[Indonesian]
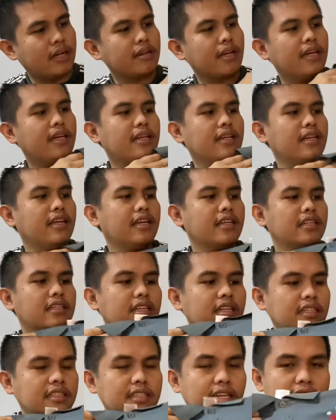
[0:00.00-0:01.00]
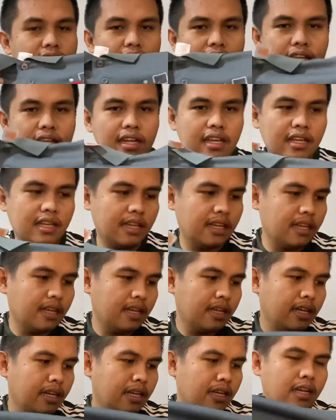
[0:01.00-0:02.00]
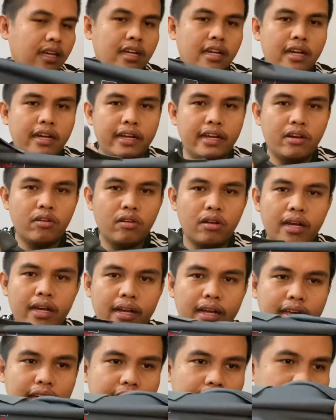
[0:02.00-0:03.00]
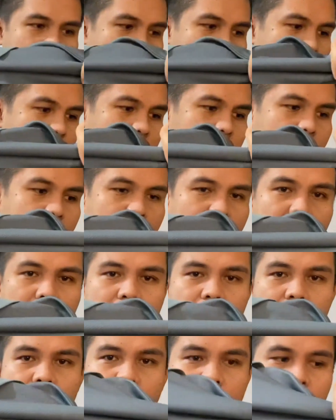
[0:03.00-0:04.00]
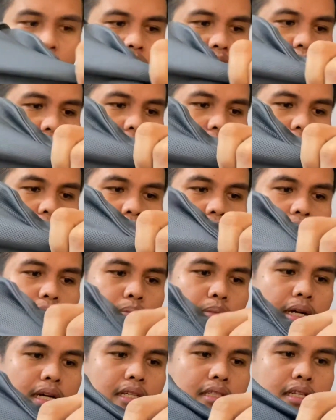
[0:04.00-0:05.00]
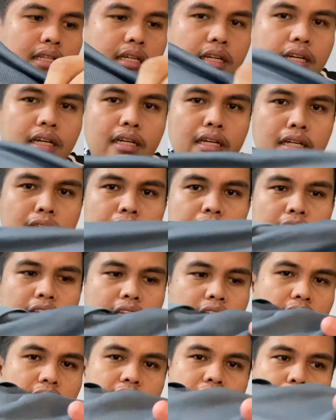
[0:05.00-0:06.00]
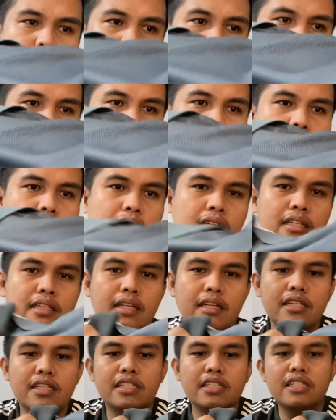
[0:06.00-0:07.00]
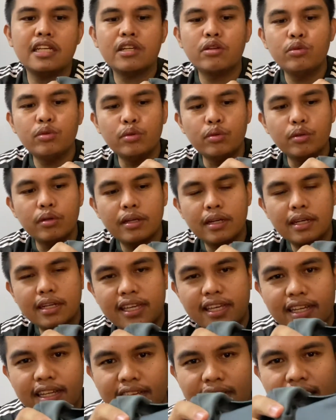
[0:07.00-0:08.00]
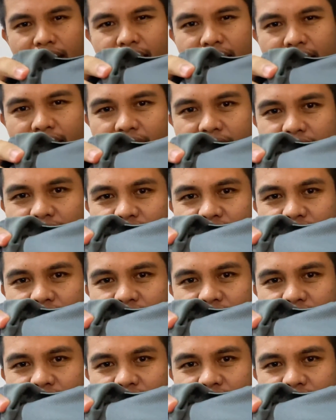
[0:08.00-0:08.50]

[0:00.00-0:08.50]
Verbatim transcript: Oke, okay, ini saya desain sendiri ada olahan idea dari internet itu karena bahasa kita sabahan jadi sigu ya di